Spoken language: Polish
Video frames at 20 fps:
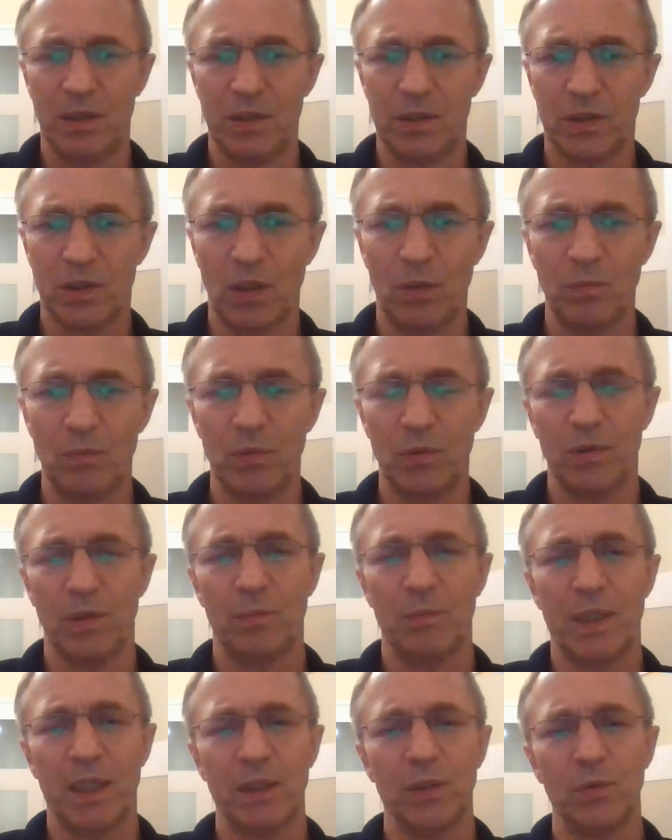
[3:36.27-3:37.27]
Sobór
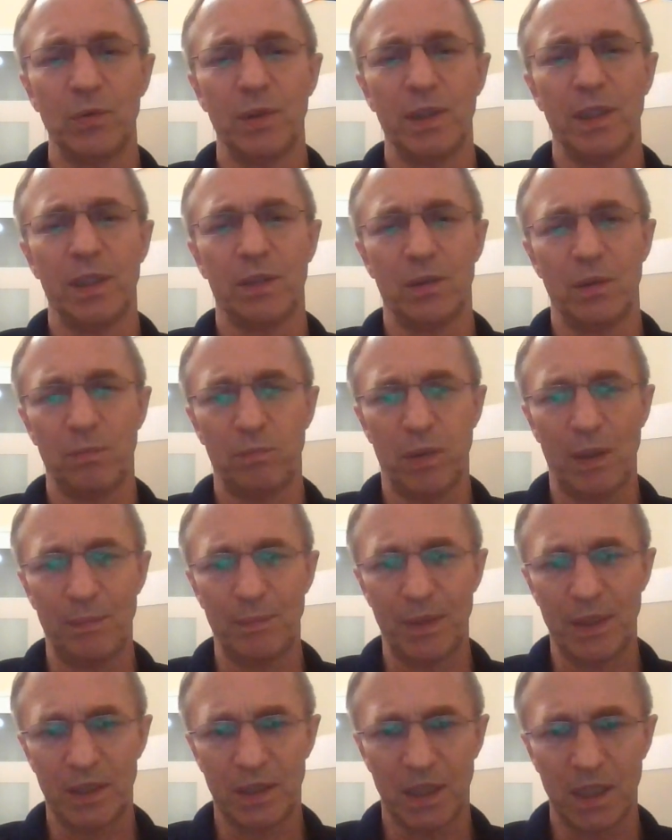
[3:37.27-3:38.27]
obraduje, to
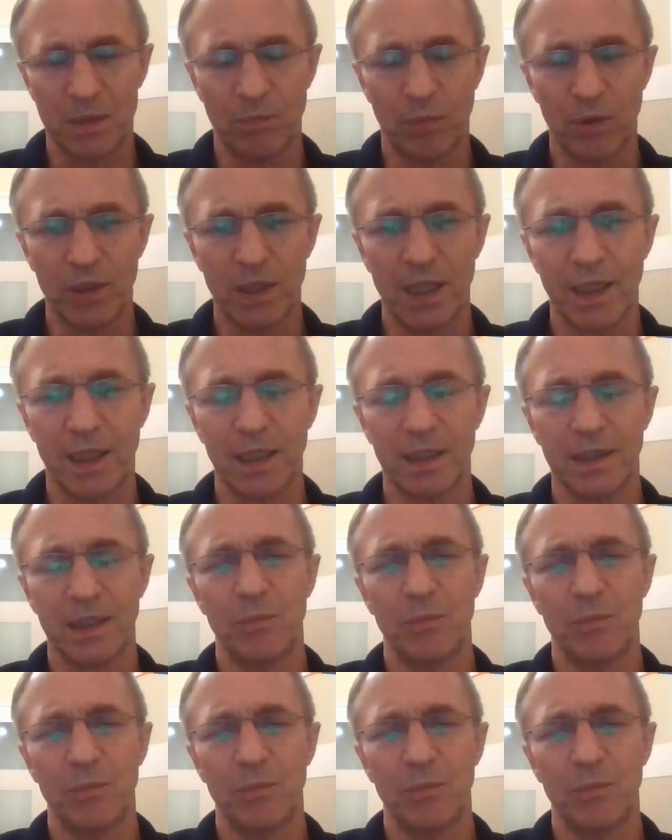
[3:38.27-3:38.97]
papież też podlega